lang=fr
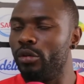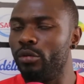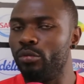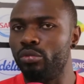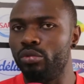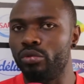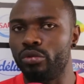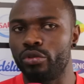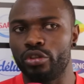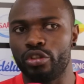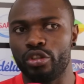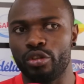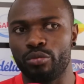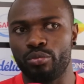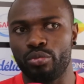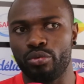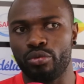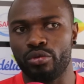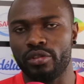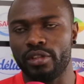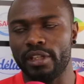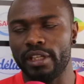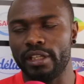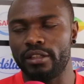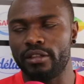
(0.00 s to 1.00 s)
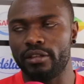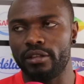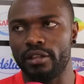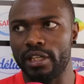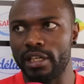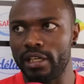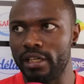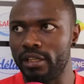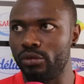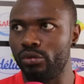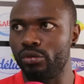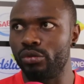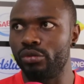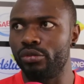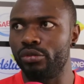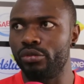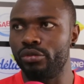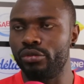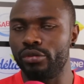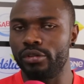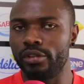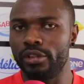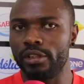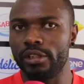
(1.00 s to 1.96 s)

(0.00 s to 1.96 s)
pour que je puisse être là aujourd'hui.